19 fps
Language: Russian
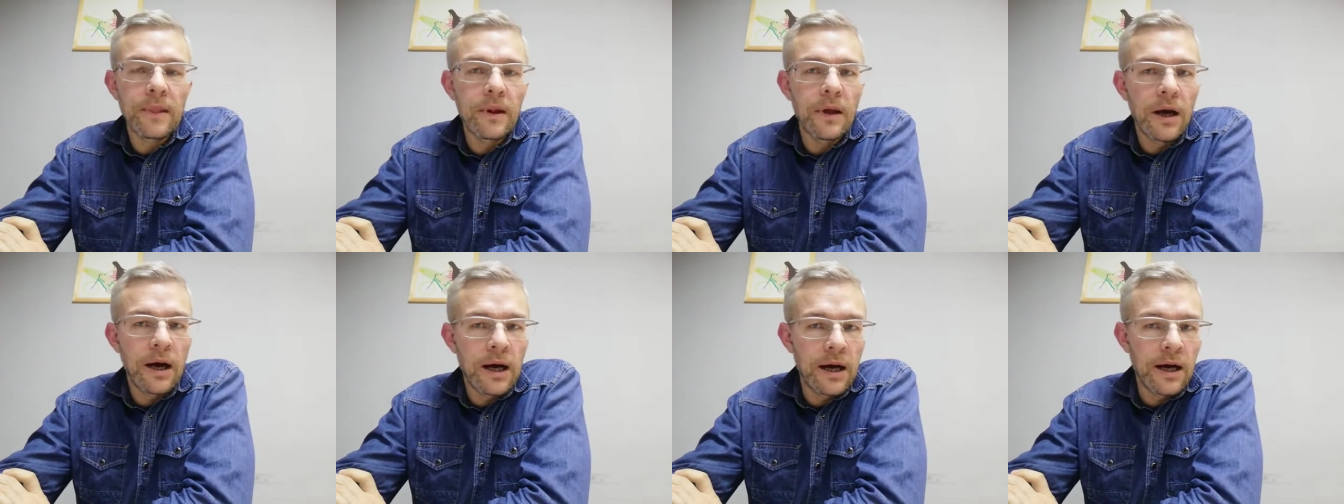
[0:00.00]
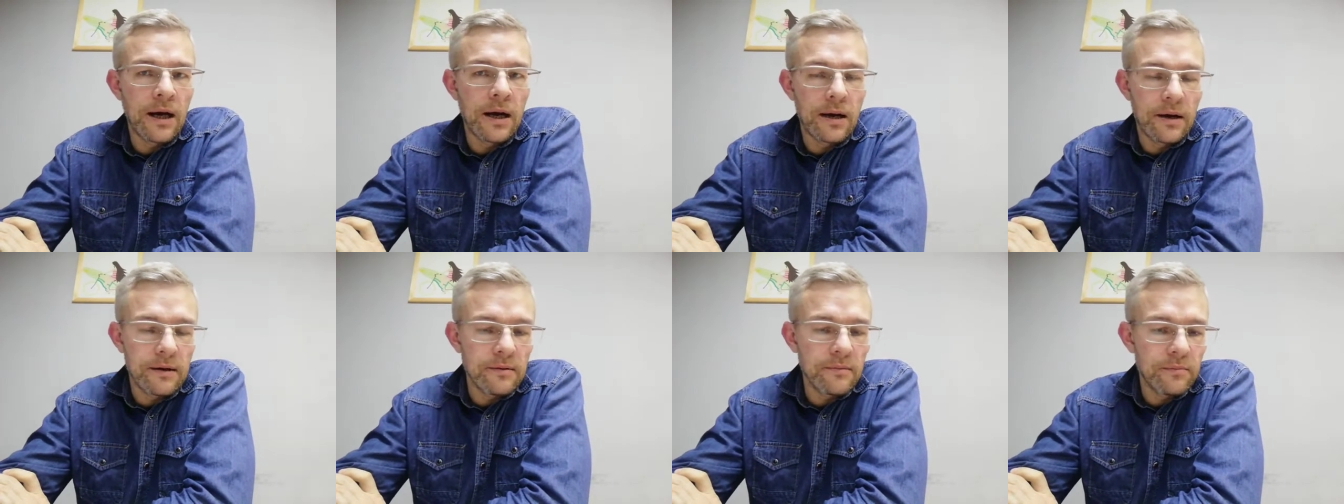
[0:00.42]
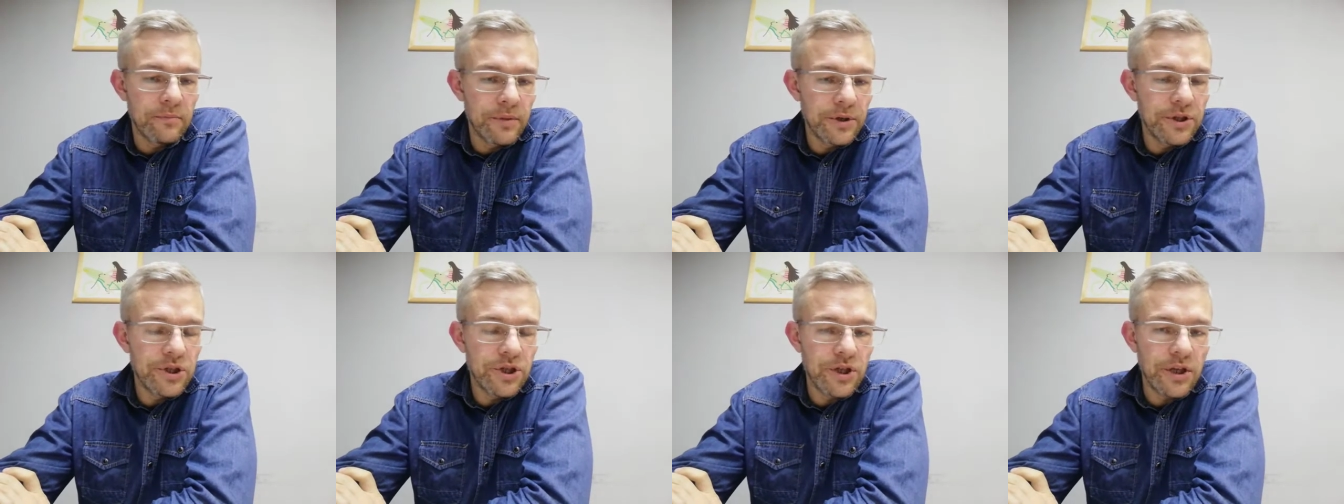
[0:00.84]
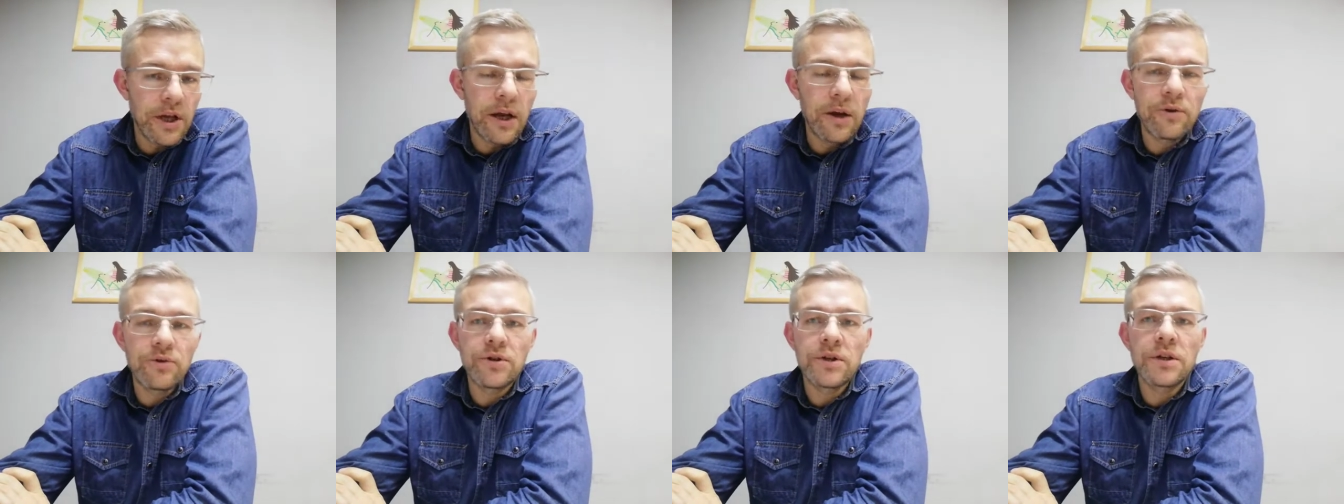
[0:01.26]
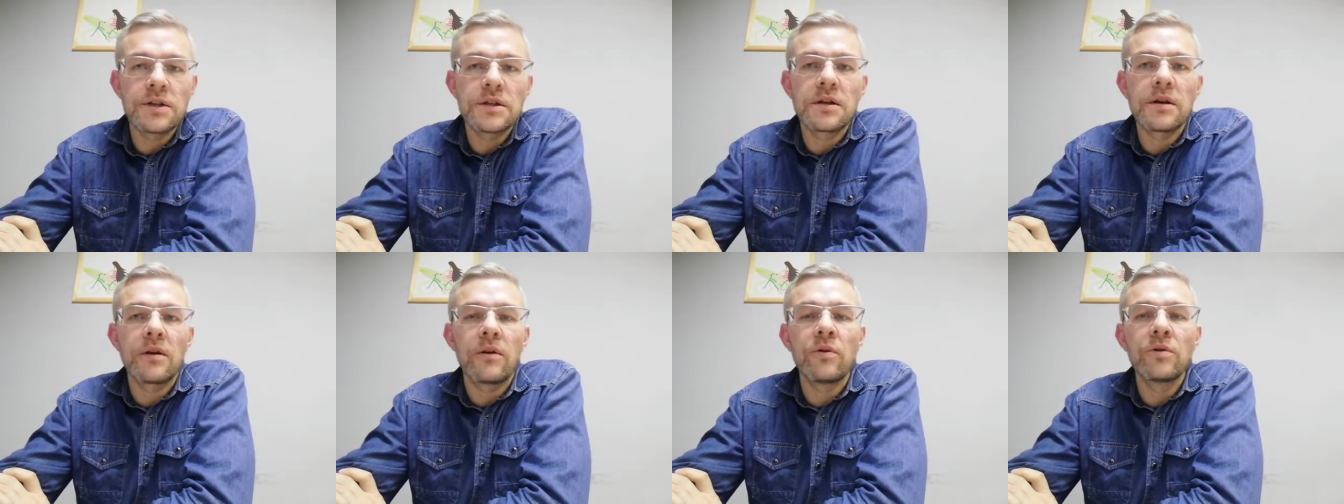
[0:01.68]
а
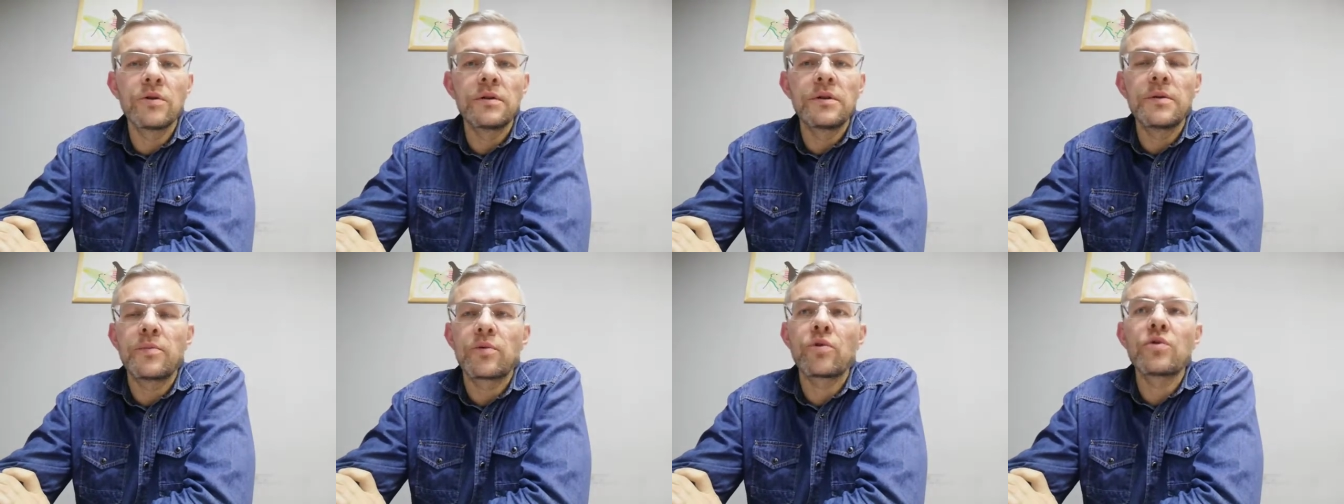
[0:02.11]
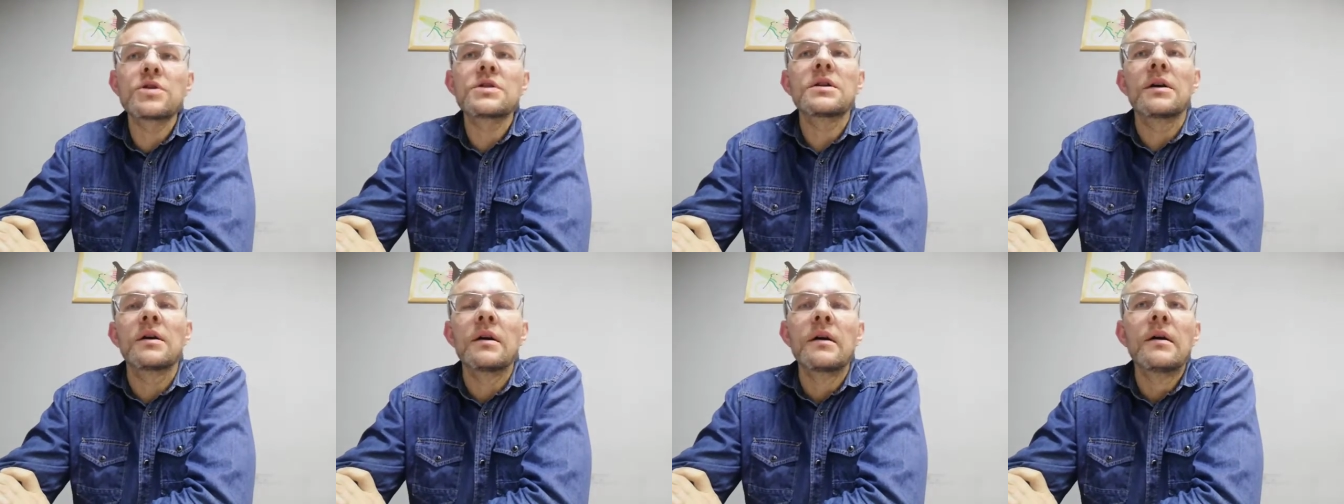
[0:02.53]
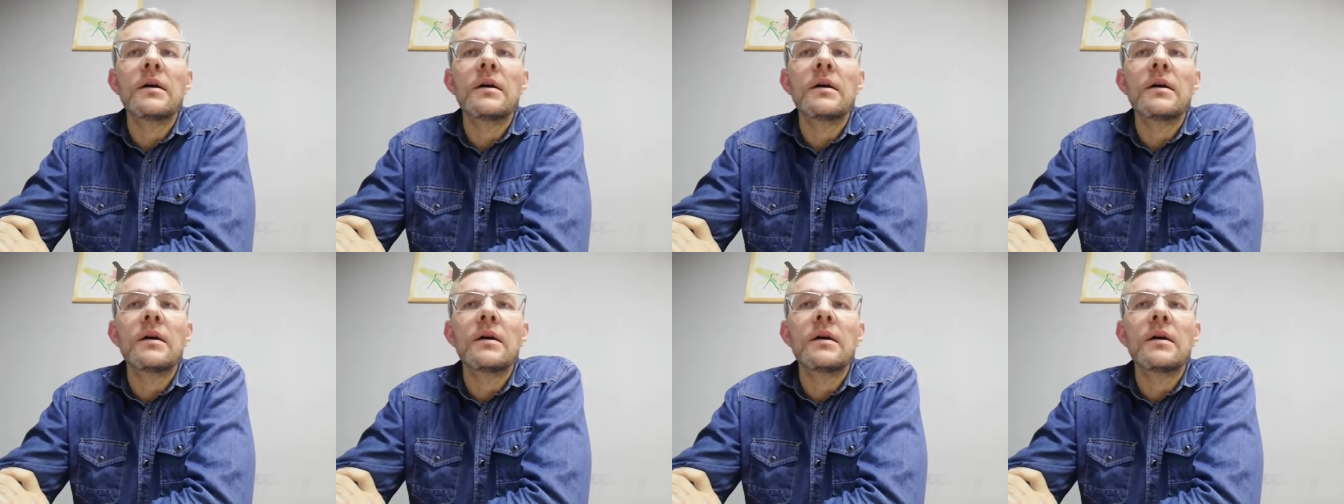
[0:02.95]
подчиняющийся, он не просто